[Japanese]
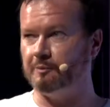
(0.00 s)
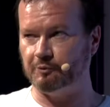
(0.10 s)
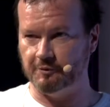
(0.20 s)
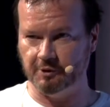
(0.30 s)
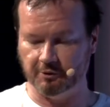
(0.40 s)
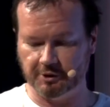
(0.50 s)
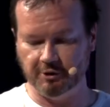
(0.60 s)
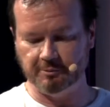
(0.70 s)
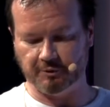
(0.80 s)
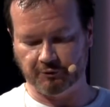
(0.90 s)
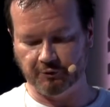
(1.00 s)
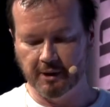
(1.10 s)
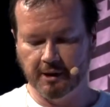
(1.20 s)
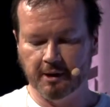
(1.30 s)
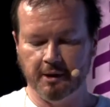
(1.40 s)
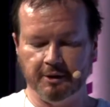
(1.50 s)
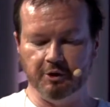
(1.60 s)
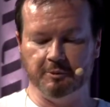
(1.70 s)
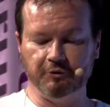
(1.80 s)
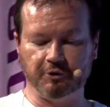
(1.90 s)
転換をしたり装飾
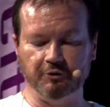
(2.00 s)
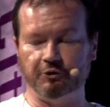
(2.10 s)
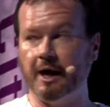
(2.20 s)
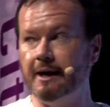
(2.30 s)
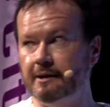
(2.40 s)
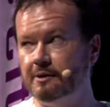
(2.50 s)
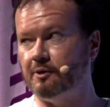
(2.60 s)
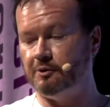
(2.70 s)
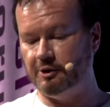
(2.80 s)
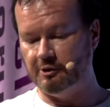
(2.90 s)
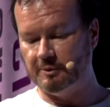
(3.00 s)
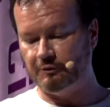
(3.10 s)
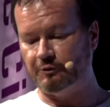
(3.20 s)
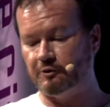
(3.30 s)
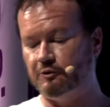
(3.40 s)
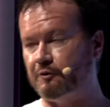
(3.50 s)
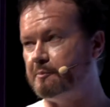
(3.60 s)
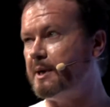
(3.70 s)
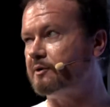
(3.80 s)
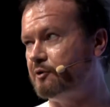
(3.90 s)
的な人工装具をつけたりしております
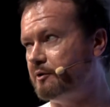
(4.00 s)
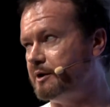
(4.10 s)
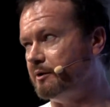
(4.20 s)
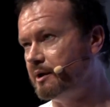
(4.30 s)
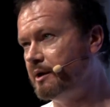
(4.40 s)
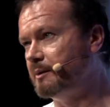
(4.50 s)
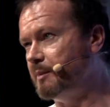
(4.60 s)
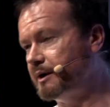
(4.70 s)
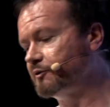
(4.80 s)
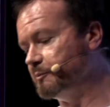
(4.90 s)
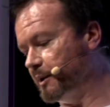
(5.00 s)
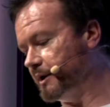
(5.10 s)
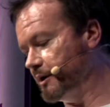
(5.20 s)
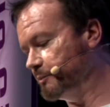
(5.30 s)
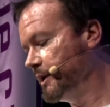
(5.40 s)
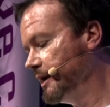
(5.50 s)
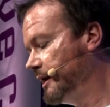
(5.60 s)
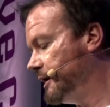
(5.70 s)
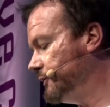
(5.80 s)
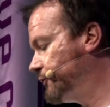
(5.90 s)
そして人間は
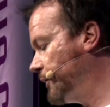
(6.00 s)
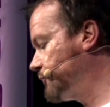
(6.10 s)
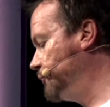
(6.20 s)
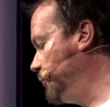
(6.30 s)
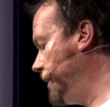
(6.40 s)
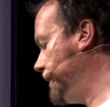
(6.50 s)
非人間